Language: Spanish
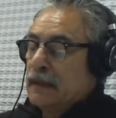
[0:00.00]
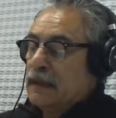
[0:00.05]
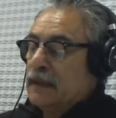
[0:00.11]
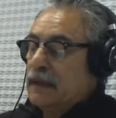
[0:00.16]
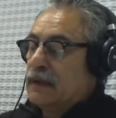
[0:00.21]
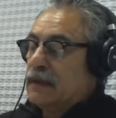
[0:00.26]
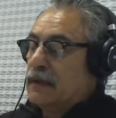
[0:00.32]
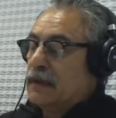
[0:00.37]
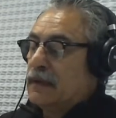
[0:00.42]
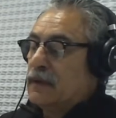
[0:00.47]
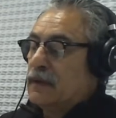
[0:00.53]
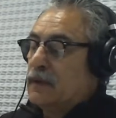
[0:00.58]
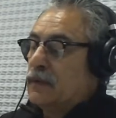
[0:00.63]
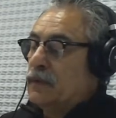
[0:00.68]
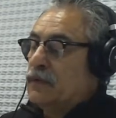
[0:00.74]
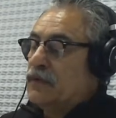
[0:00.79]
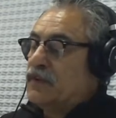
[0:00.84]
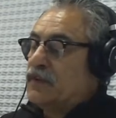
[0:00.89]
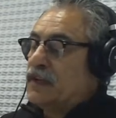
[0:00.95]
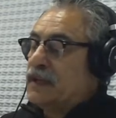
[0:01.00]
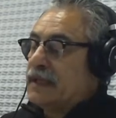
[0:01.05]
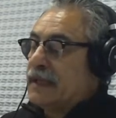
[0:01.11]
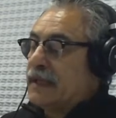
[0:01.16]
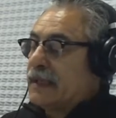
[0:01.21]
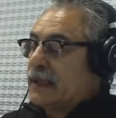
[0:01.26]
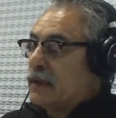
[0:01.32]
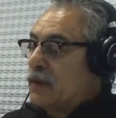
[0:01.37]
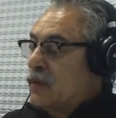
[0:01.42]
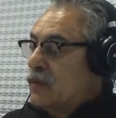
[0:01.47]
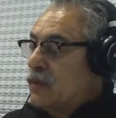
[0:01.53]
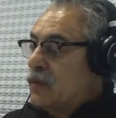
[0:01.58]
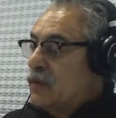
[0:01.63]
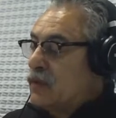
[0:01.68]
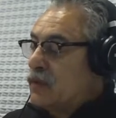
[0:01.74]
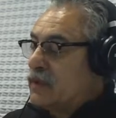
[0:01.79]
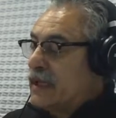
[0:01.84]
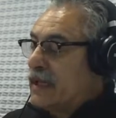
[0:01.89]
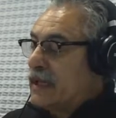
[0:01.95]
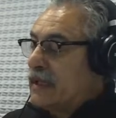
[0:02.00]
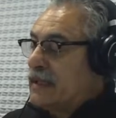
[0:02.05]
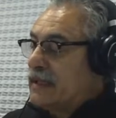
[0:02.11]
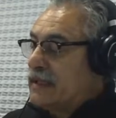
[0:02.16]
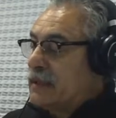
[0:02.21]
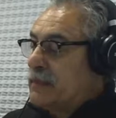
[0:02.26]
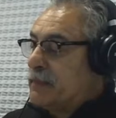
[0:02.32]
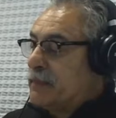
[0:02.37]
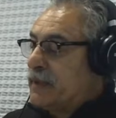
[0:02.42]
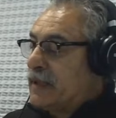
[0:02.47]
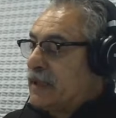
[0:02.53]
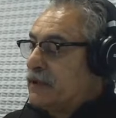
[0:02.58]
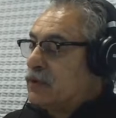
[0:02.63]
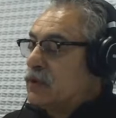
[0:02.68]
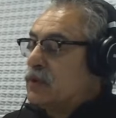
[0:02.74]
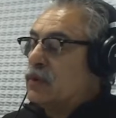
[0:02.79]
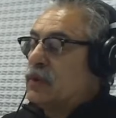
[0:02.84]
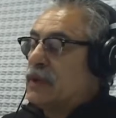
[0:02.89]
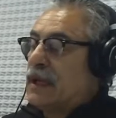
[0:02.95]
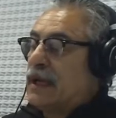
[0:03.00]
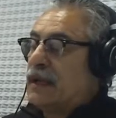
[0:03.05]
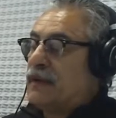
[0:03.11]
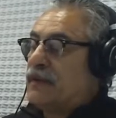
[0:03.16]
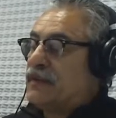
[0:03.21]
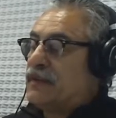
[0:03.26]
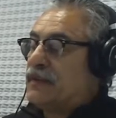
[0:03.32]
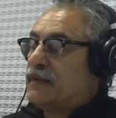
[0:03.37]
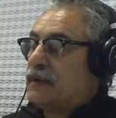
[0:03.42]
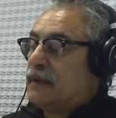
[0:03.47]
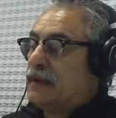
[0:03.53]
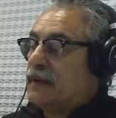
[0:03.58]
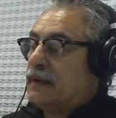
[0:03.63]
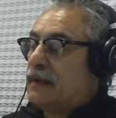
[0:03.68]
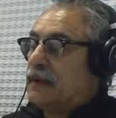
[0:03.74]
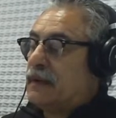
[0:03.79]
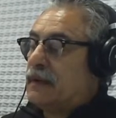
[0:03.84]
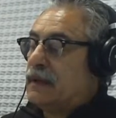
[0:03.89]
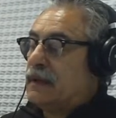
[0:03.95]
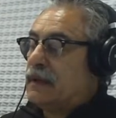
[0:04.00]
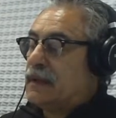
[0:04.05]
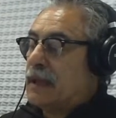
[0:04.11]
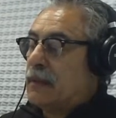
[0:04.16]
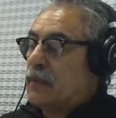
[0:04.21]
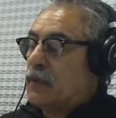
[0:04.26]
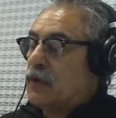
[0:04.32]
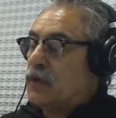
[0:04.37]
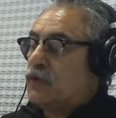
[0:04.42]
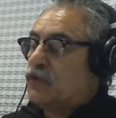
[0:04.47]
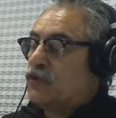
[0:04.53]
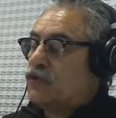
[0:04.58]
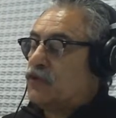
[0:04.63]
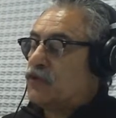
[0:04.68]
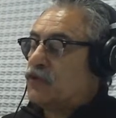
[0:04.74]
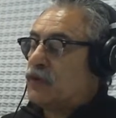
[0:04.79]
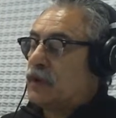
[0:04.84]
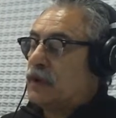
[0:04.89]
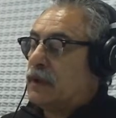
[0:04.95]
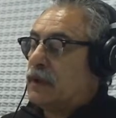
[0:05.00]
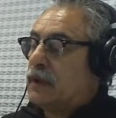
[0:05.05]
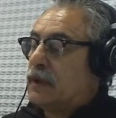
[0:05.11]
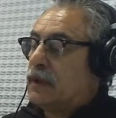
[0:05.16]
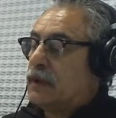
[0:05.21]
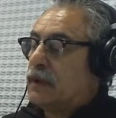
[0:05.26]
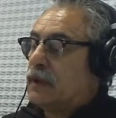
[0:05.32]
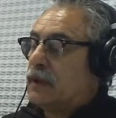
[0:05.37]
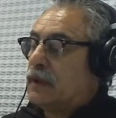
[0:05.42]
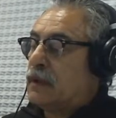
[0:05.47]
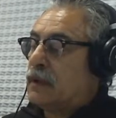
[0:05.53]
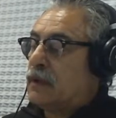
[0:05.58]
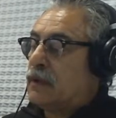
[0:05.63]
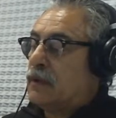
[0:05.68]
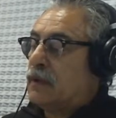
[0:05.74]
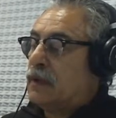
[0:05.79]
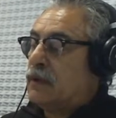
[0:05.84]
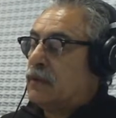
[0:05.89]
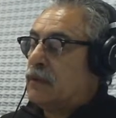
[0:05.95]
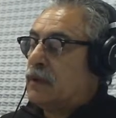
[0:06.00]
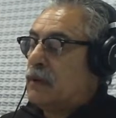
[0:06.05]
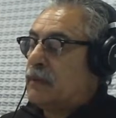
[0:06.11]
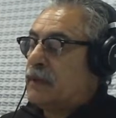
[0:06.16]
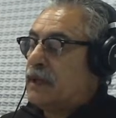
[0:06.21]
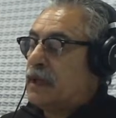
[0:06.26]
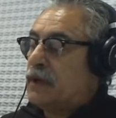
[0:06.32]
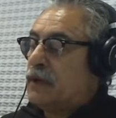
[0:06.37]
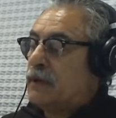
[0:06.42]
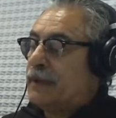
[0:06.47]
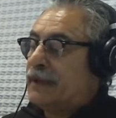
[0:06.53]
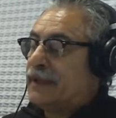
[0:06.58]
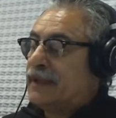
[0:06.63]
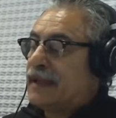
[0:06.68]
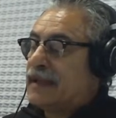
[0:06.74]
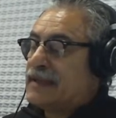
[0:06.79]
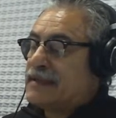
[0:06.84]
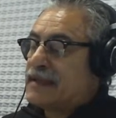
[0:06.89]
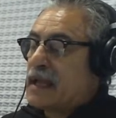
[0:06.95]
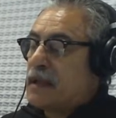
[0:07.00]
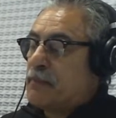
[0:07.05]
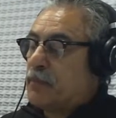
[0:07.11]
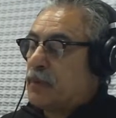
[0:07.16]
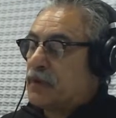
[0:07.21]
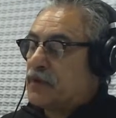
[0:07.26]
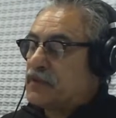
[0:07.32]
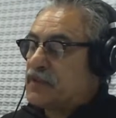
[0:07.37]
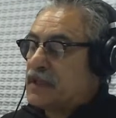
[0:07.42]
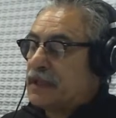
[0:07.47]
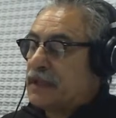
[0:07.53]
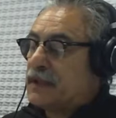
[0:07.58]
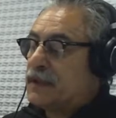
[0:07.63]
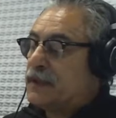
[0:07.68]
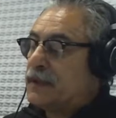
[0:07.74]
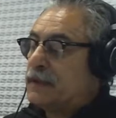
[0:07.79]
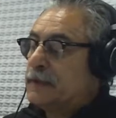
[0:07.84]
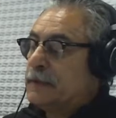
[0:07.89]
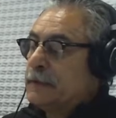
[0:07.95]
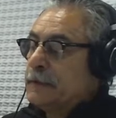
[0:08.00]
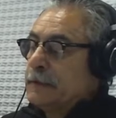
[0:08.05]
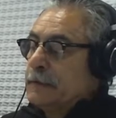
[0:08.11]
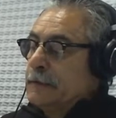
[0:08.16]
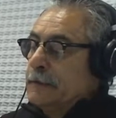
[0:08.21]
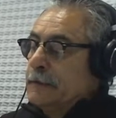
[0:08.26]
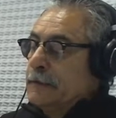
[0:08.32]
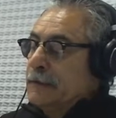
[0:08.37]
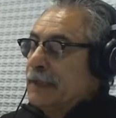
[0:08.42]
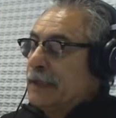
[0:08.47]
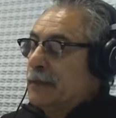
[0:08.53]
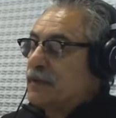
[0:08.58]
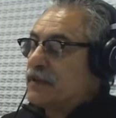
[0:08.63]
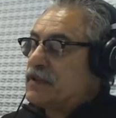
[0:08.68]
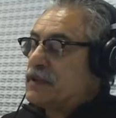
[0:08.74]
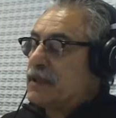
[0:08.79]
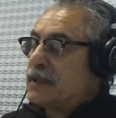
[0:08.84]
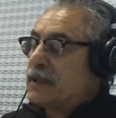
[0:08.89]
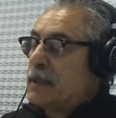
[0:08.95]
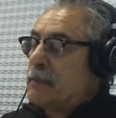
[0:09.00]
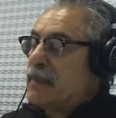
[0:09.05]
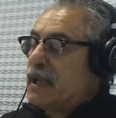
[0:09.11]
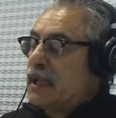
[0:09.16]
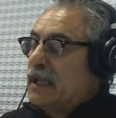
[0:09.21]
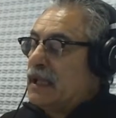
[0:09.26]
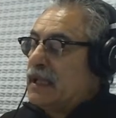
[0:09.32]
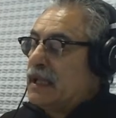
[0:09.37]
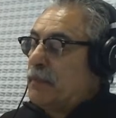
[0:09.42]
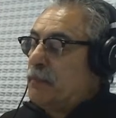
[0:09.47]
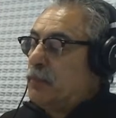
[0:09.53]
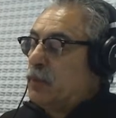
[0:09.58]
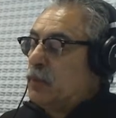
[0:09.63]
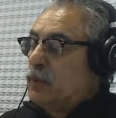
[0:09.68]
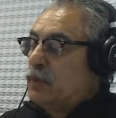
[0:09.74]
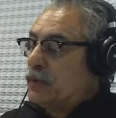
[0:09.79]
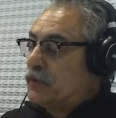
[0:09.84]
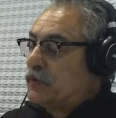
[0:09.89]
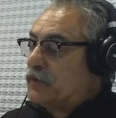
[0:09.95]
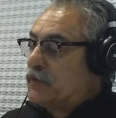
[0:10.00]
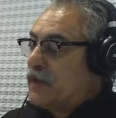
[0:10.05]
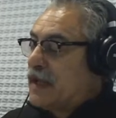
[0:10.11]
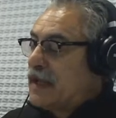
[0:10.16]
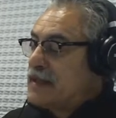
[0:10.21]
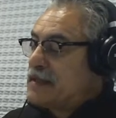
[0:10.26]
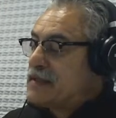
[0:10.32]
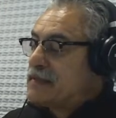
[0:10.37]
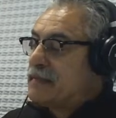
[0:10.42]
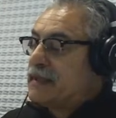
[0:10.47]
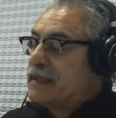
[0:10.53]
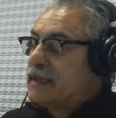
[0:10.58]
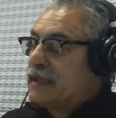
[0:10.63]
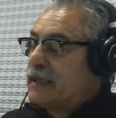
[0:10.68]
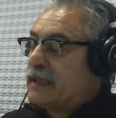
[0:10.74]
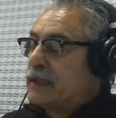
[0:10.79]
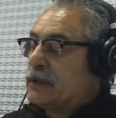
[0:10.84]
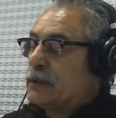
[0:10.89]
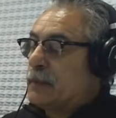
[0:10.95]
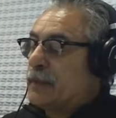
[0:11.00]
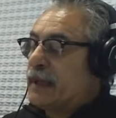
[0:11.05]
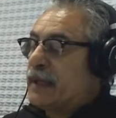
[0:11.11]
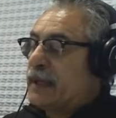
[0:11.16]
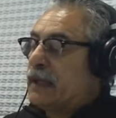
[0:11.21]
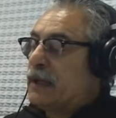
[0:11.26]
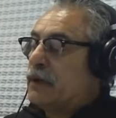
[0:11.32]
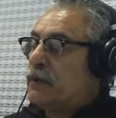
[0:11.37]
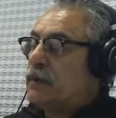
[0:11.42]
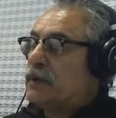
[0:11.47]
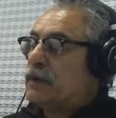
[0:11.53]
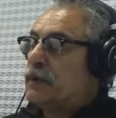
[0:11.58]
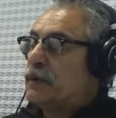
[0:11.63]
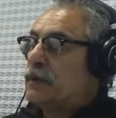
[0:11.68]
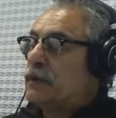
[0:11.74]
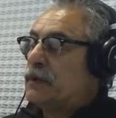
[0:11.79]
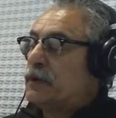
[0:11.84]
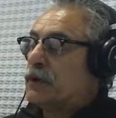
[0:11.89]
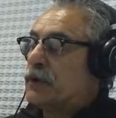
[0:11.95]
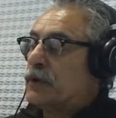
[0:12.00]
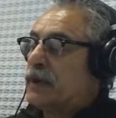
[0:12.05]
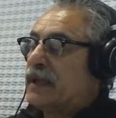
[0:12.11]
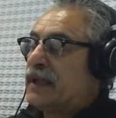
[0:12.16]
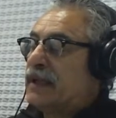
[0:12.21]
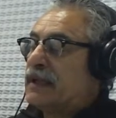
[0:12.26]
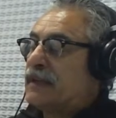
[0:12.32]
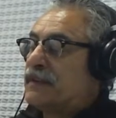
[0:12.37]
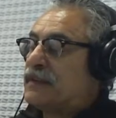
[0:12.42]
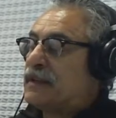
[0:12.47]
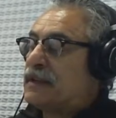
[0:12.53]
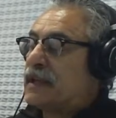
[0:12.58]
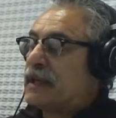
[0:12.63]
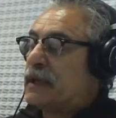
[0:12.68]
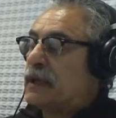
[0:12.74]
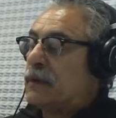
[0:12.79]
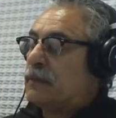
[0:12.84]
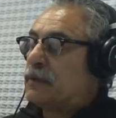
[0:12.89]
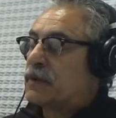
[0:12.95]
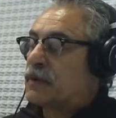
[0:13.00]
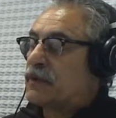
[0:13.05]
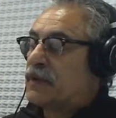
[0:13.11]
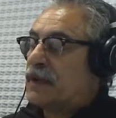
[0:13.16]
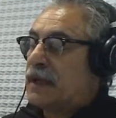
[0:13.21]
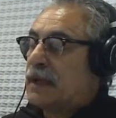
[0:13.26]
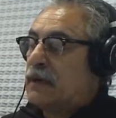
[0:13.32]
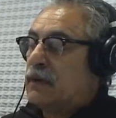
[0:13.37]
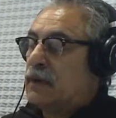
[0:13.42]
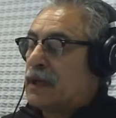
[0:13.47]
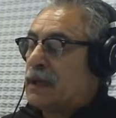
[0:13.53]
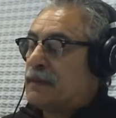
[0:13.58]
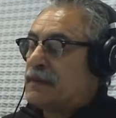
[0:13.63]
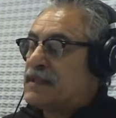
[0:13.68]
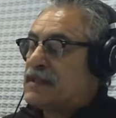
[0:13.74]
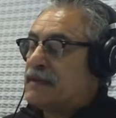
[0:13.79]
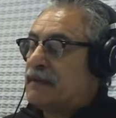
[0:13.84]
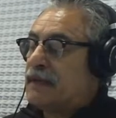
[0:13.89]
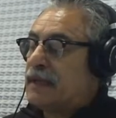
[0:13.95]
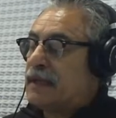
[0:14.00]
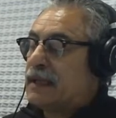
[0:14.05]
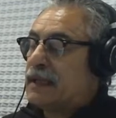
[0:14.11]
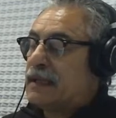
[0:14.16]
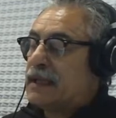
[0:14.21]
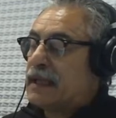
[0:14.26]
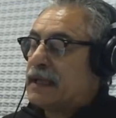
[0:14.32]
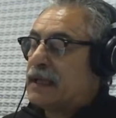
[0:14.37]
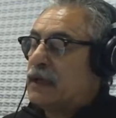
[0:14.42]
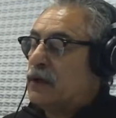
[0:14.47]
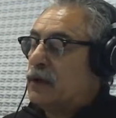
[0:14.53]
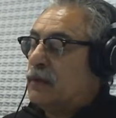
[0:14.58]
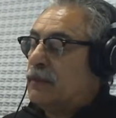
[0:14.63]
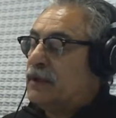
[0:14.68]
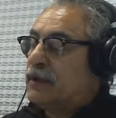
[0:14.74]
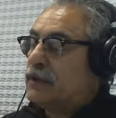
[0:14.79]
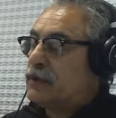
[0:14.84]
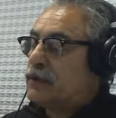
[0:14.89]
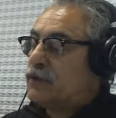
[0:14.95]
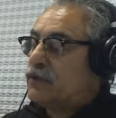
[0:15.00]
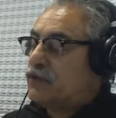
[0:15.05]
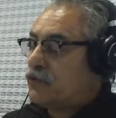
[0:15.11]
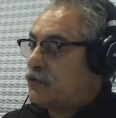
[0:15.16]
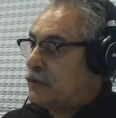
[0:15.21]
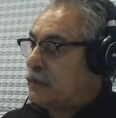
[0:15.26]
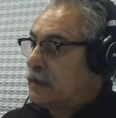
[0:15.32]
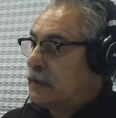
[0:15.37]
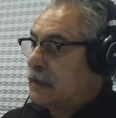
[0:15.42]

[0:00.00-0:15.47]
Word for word: eh, con 7 grados 3 de temperaturas, eh, estamos eh, con una humedad del 96%, la presión es de 1010.6, medida en hectopascales, los vientos del noroeste a 7 kilómetros en la hora, visibilidad de 10 kilómetros.